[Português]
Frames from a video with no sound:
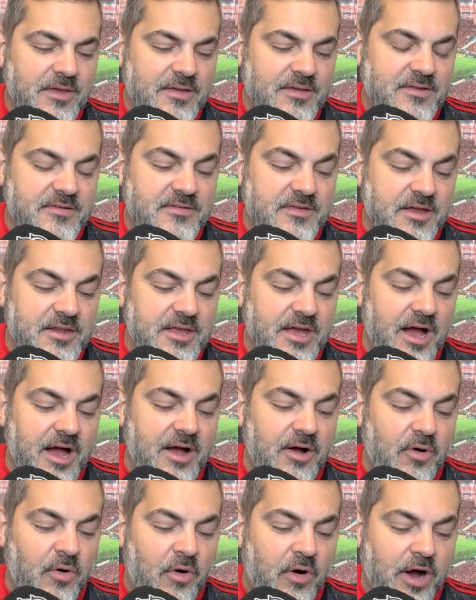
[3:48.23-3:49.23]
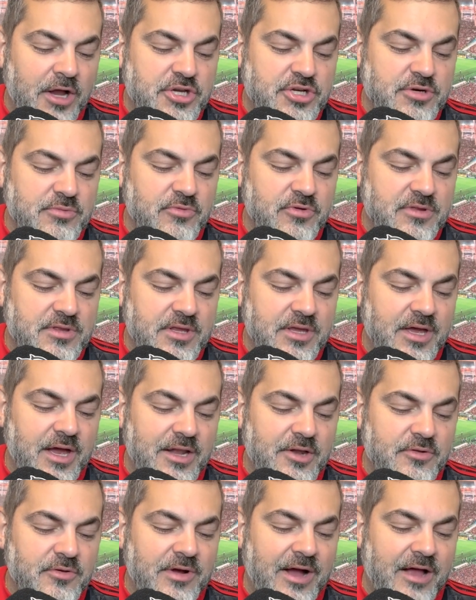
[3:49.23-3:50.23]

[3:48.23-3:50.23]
que seria ótimo ter ali no